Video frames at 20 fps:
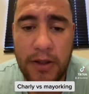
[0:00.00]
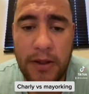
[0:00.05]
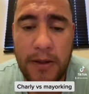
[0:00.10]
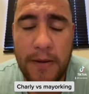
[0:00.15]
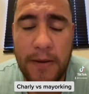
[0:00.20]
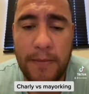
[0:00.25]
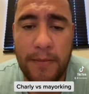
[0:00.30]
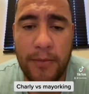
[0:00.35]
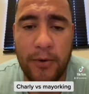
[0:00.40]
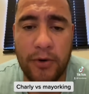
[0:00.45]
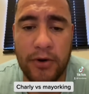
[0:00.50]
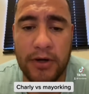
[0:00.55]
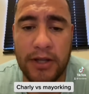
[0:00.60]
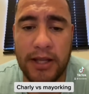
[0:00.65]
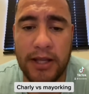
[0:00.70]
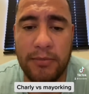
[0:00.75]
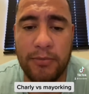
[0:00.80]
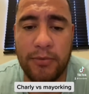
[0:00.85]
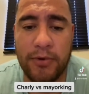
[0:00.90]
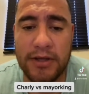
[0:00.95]

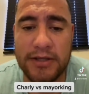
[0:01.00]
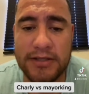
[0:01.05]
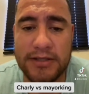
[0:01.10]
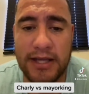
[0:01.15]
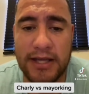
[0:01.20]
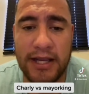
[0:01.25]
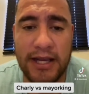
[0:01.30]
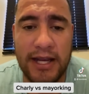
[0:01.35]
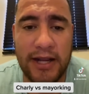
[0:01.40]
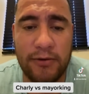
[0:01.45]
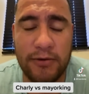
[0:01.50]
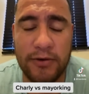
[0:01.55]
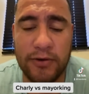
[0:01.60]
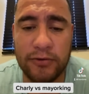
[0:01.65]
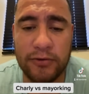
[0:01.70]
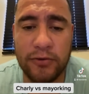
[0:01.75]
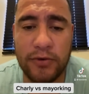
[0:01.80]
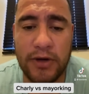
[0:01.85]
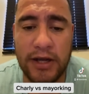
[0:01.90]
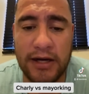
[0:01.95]
porque pues él arruinó
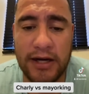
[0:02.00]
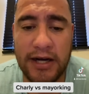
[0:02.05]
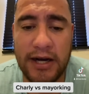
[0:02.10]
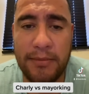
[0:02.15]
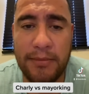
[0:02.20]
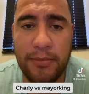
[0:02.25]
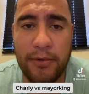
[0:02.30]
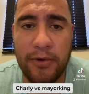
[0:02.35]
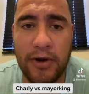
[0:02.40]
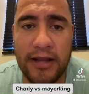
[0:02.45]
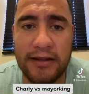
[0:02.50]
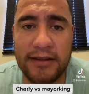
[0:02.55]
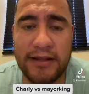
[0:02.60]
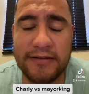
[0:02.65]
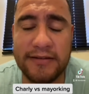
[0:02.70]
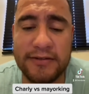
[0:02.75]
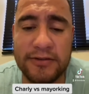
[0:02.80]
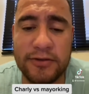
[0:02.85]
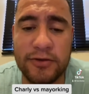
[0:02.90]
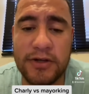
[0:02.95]
su carrera por las
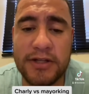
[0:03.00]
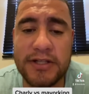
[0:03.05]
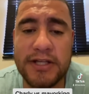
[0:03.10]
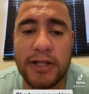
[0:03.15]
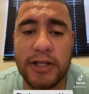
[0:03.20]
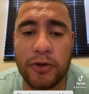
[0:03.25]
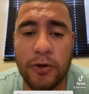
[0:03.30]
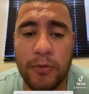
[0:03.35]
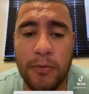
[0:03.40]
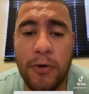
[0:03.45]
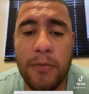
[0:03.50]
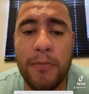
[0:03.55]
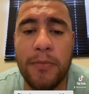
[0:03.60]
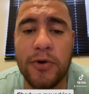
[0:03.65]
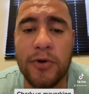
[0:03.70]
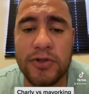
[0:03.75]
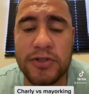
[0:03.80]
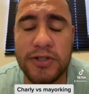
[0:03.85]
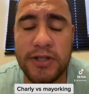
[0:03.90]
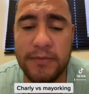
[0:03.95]
decisiones que tomó
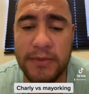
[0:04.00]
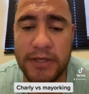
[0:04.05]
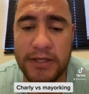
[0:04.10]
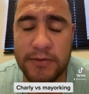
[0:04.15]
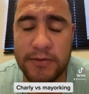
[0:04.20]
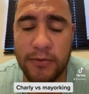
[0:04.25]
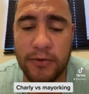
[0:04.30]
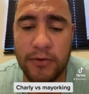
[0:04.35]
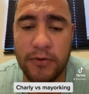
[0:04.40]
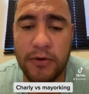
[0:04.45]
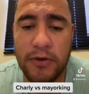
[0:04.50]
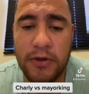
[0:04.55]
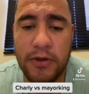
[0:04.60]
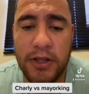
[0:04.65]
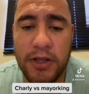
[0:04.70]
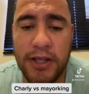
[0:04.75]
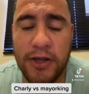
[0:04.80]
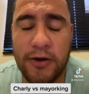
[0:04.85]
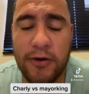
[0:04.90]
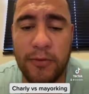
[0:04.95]
por sí mismo.
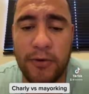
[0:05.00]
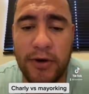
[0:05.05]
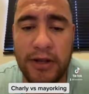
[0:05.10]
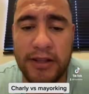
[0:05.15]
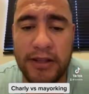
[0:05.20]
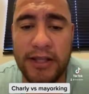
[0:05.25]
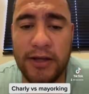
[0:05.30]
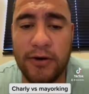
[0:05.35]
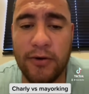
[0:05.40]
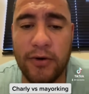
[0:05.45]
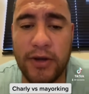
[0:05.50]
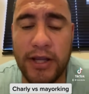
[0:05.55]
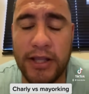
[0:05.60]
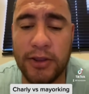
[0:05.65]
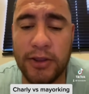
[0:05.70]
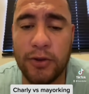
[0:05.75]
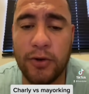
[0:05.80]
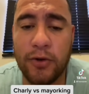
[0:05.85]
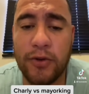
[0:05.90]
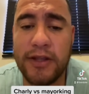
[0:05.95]
Y como les digo, en
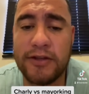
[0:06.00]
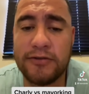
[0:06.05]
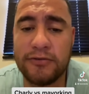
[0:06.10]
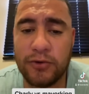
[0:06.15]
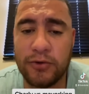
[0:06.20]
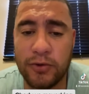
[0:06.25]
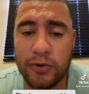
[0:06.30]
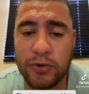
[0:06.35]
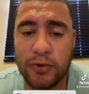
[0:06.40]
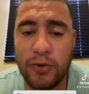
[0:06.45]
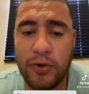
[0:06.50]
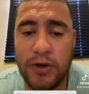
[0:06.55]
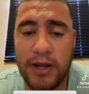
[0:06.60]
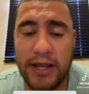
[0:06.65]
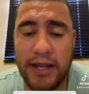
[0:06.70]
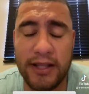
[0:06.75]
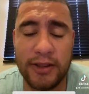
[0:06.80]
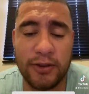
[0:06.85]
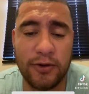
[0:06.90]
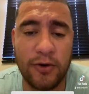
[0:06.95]
toda estructura,
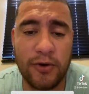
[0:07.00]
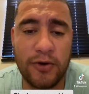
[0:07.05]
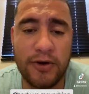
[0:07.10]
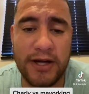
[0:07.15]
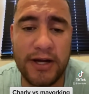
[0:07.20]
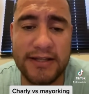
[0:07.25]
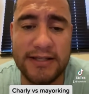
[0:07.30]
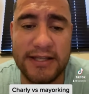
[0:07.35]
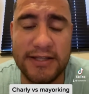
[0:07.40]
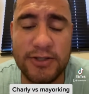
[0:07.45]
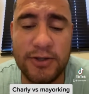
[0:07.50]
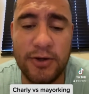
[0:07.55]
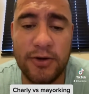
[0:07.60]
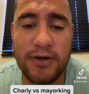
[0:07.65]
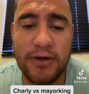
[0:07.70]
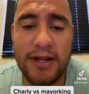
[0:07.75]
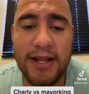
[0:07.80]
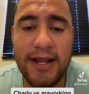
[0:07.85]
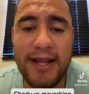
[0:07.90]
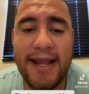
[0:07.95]
en toda organización,
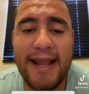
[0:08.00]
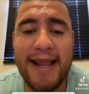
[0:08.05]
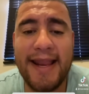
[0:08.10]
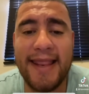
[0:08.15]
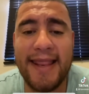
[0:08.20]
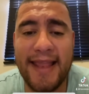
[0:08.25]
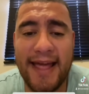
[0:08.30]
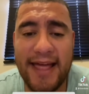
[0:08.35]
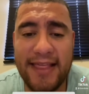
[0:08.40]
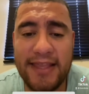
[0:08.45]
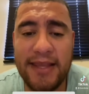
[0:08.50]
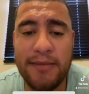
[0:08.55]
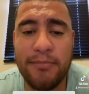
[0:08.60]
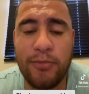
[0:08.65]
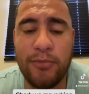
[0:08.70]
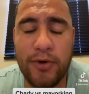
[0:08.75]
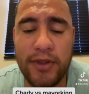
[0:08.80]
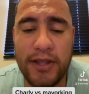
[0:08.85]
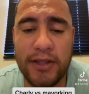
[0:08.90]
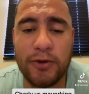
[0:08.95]
nadie
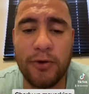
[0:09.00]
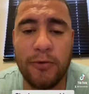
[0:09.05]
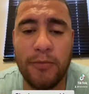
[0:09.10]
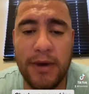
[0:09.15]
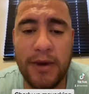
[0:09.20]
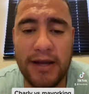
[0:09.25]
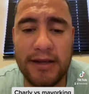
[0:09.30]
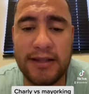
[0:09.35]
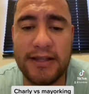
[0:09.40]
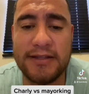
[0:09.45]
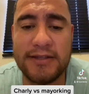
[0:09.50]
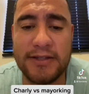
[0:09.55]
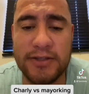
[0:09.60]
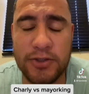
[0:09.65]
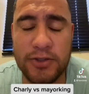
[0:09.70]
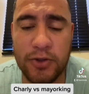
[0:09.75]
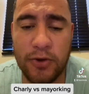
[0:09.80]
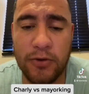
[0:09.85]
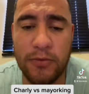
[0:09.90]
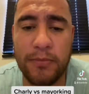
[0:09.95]
puede tomar
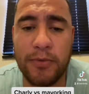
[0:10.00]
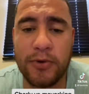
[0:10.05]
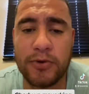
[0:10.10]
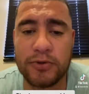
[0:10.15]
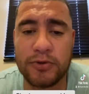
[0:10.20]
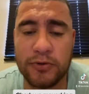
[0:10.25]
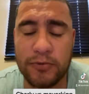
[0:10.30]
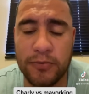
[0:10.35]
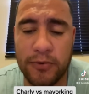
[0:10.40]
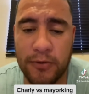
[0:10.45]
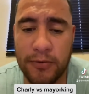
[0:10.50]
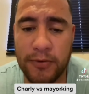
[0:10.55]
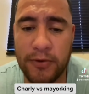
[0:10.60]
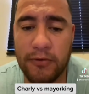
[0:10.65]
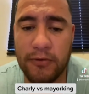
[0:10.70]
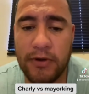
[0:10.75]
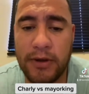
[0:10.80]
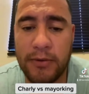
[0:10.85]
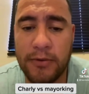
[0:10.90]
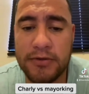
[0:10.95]
decisión por sus propios
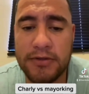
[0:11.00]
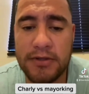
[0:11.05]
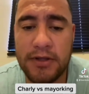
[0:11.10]
huevos,